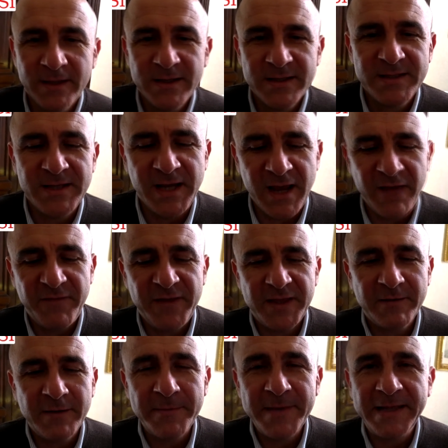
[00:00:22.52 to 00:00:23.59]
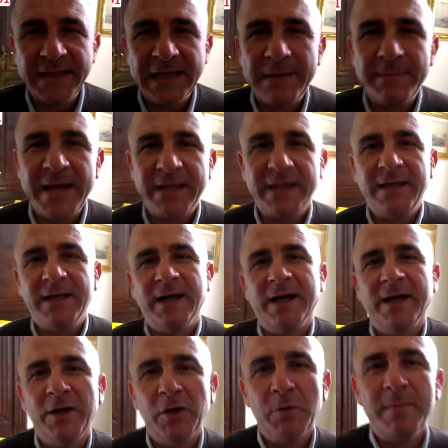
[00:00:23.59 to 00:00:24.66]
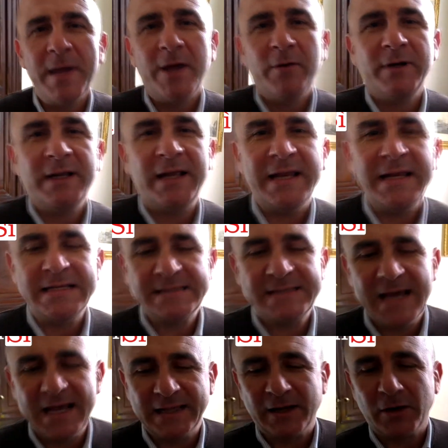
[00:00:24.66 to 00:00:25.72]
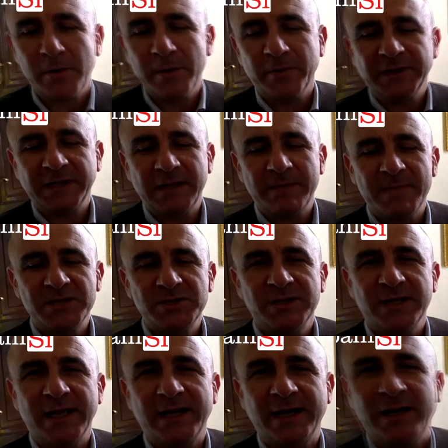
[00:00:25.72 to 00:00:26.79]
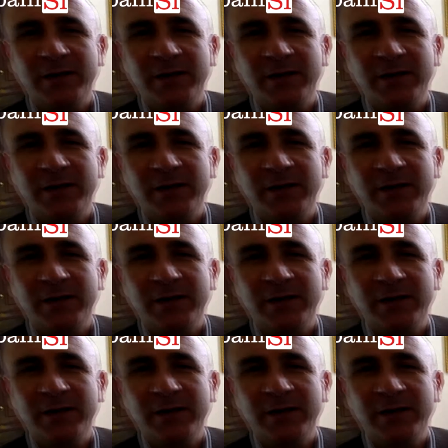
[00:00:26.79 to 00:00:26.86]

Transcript: Sì, effettivamente la macchina è ormai iniziata, come potete immaginare